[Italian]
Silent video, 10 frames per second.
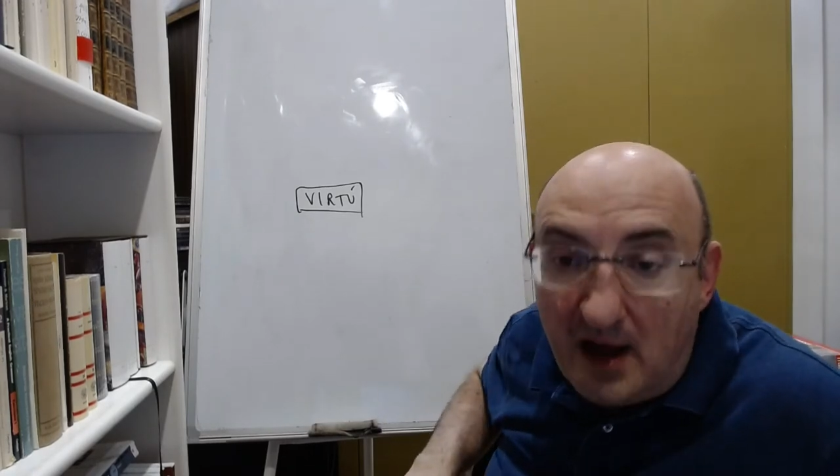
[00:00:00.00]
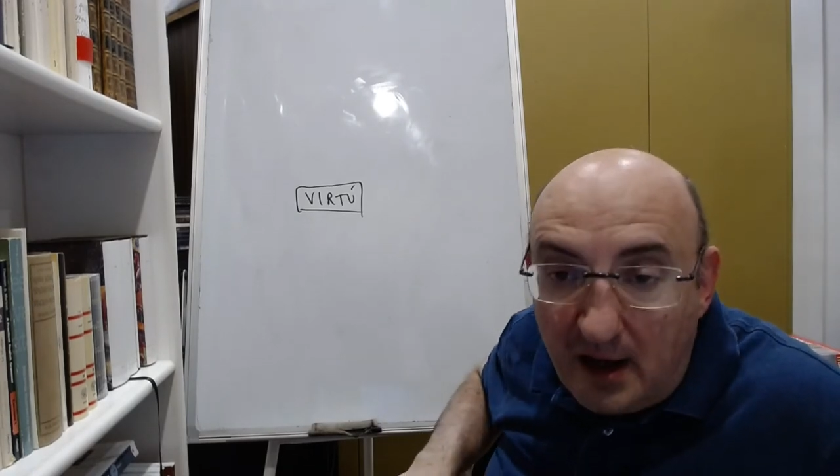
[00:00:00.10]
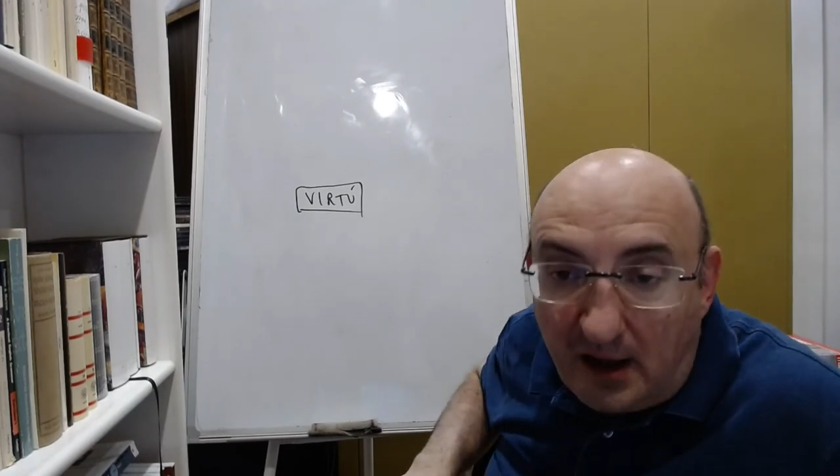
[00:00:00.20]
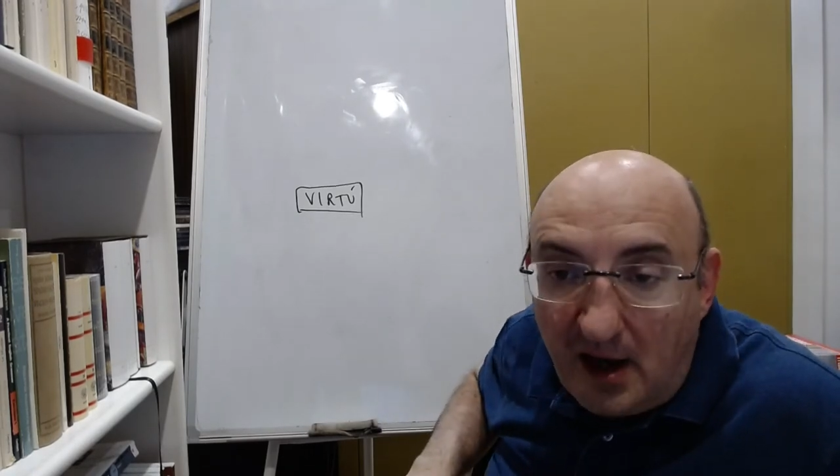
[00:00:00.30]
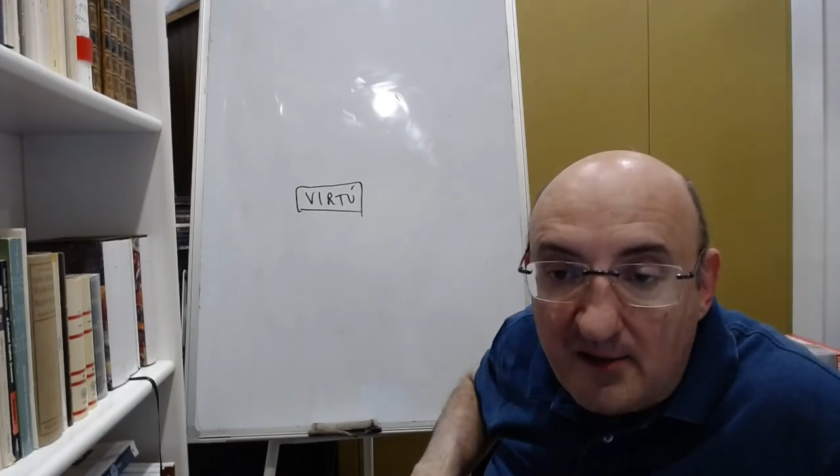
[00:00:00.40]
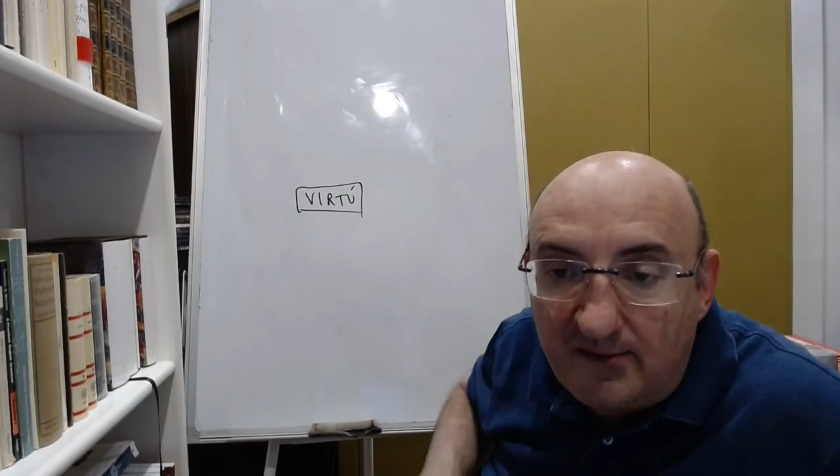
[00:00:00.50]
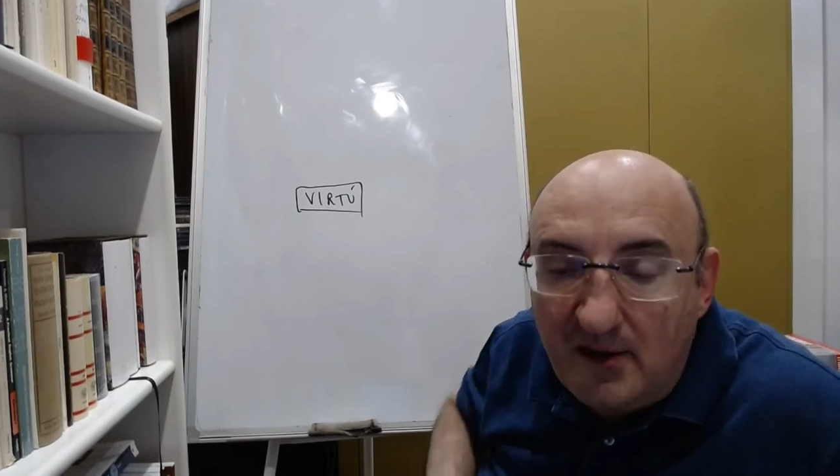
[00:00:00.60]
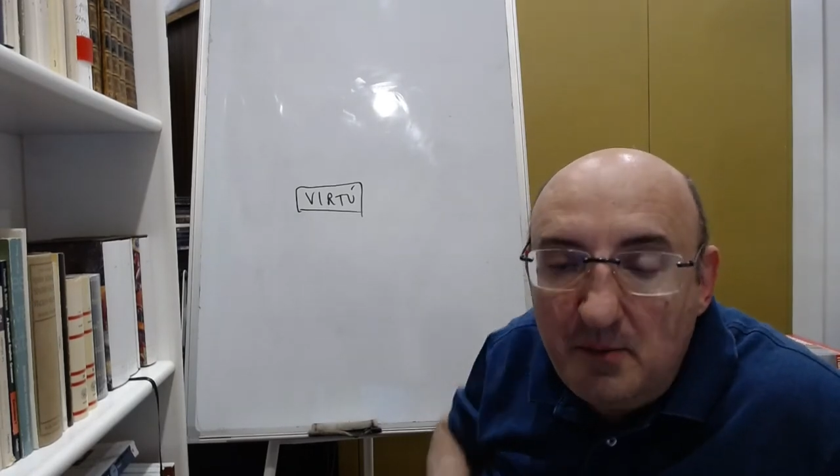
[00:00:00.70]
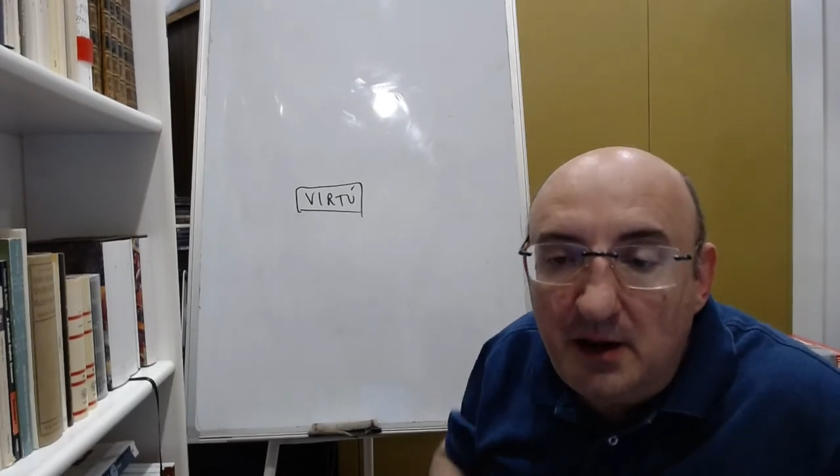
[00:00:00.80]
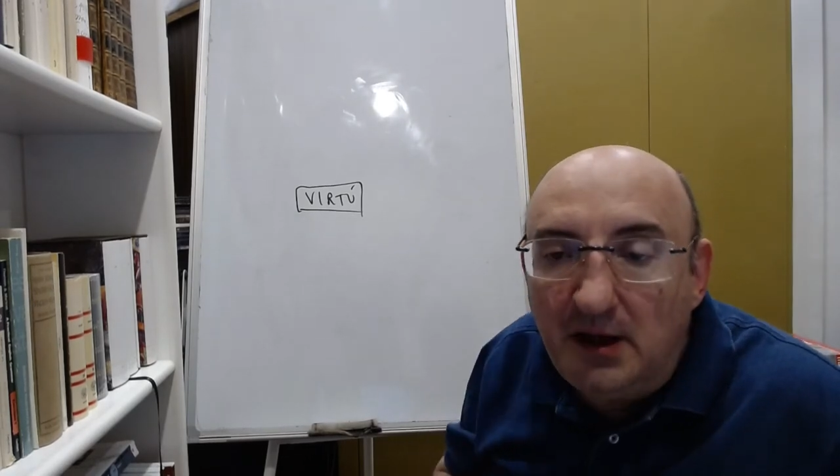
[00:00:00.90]
anch'essa
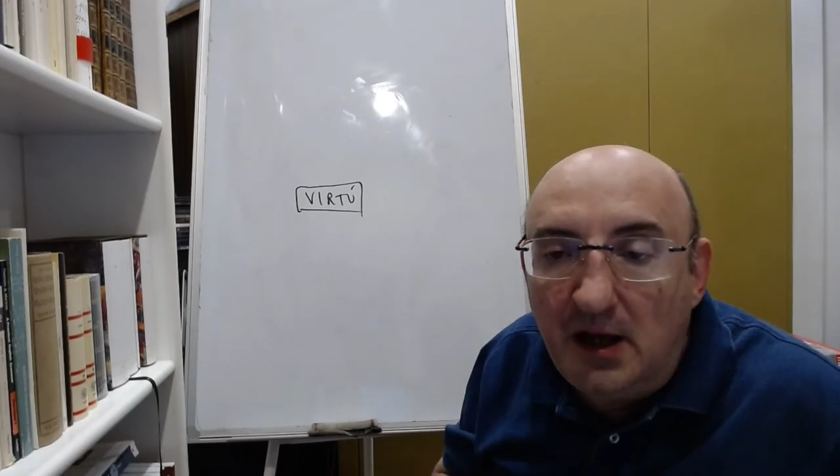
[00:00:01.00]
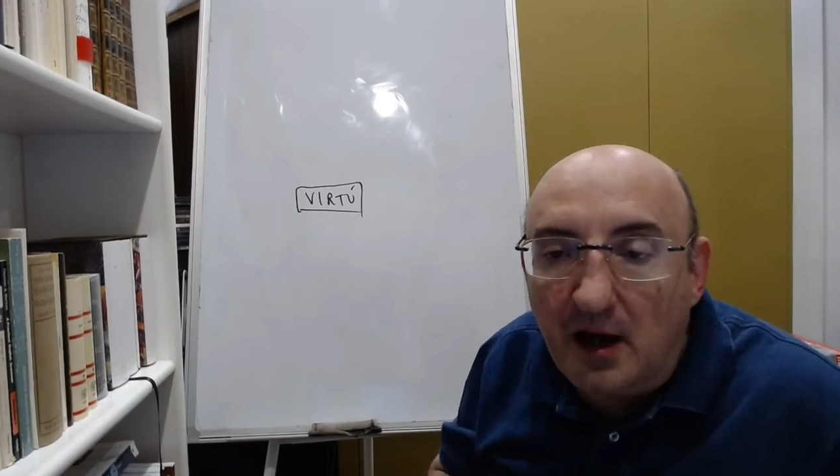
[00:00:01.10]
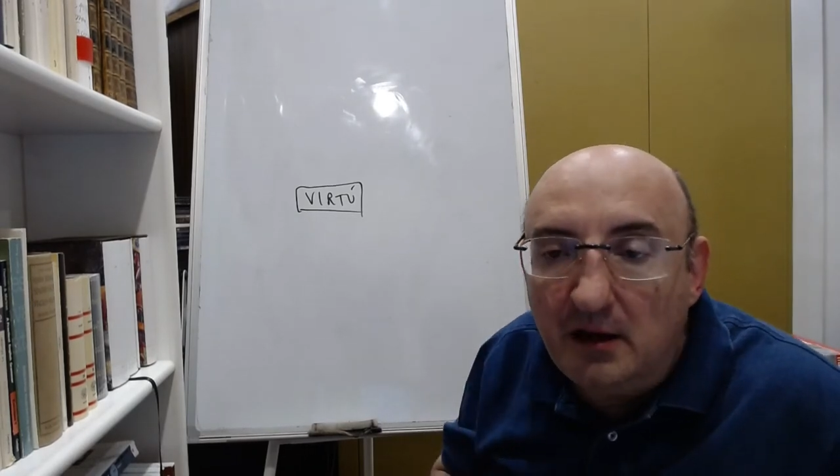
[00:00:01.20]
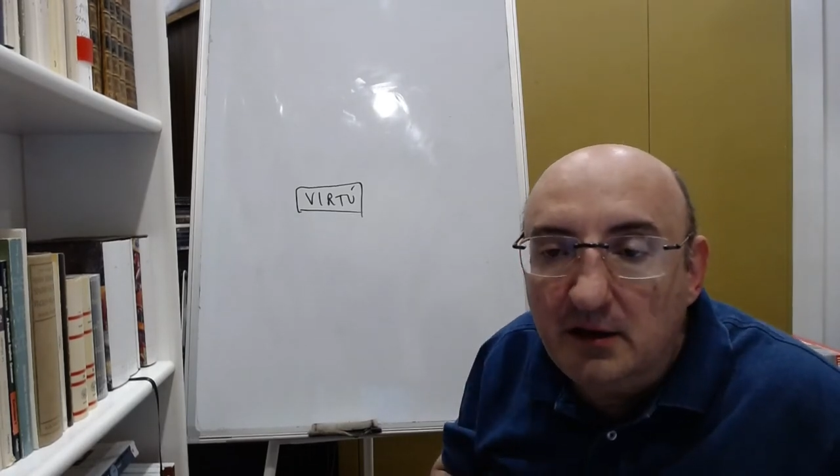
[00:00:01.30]
in maniera